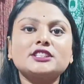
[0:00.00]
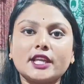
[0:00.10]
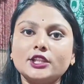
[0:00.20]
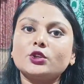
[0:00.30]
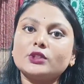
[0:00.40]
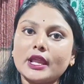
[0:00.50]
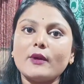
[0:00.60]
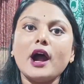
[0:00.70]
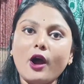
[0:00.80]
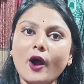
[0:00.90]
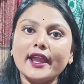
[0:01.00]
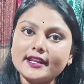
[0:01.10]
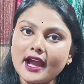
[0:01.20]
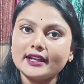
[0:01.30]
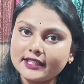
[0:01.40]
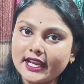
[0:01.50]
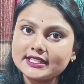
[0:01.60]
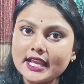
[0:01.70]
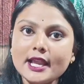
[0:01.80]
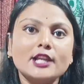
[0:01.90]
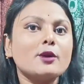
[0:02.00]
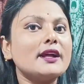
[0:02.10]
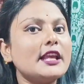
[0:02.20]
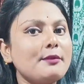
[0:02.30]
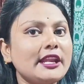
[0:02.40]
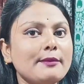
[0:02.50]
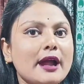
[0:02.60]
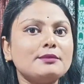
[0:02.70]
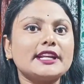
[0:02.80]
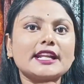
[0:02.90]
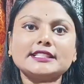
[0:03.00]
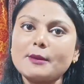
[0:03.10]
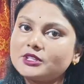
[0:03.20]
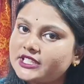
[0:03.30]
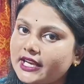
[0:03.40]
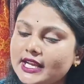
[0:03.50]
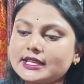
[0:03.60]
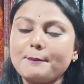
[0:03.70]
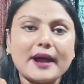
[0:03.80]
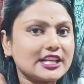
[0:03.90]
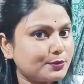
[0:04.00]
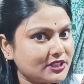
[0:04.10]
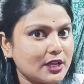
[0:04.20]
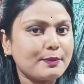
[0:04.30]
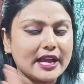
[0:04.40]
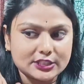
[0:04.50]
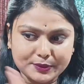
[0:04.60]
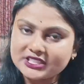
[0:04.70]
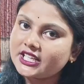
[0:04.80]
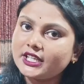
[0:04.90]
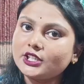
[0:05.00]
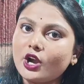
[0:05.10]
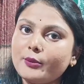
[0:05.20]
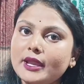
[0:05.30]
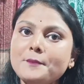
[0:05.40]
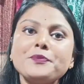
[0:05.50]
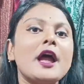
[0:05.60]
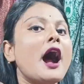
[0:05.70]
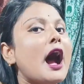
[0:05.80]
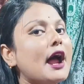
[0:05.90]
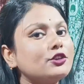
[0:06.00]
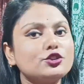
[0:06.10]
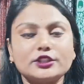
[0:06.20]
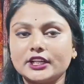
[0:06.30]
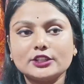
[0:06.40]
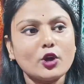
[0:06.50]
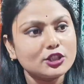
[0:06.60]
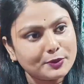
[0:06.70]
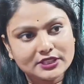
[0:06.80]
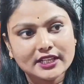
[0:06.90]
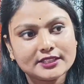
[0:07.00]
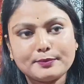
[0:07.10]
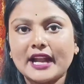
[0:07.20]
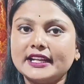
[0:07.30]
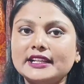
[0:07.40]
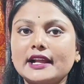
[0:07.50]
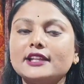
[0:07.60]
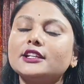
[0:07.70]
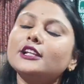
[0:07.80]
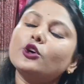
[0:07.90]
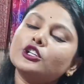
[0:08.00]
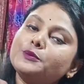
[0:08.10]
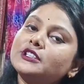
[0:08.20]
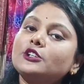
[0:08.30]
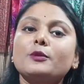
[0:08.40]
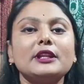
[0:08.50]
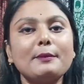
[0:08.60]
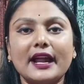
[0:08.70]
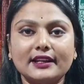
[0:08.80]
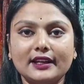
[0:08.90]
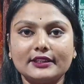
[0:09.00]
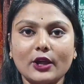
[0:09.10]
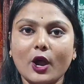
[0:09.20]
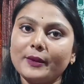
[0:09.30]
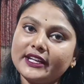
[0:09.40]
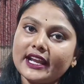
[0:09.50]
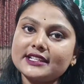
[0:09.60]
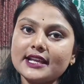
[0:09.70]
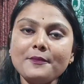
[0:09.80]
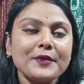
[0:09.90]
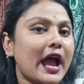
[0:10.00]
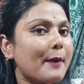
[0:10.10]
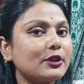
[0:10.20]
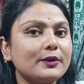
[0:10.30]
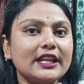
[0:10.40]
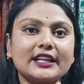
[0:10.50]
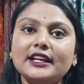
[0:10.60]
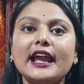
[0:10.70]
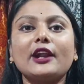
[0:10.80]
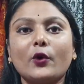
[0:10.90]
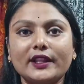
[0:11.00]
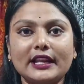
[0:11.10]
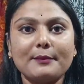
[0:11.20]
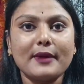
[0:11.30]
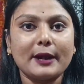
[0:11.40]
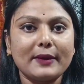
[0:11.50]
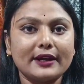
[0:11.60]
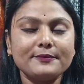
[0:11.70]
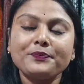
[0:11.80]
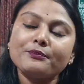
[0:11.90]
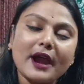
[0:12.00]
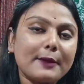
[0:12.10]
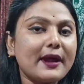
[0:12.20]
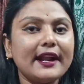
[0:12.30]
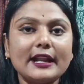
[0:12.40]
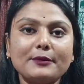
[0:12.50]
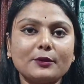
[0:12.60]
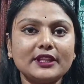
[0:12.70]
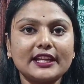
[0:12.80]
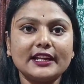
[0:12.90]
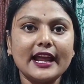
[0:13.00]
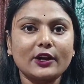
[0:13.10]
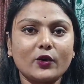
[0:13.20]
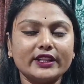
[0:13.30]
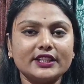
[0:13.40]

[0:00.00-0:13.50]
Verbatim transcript: পিস কিন্তু দেওয়া হয় না ঠিক আছে তোমাদের মিনিমাম যেটা যেমন সেট আছে পাঁচ পিসের পাঁচ পিস সেট নিতে হবে আর যেটা দশ পিসের বান্ডিল থাকলে সেটা দশ পিসের তোমাদের বান্ডিল নিতে হবে ঠিক আছে আমি তোমাদের ক্লিয়ার করে দিলাম বারবার বারবার এটা আমি তোমাদের ক্লিয়ার করে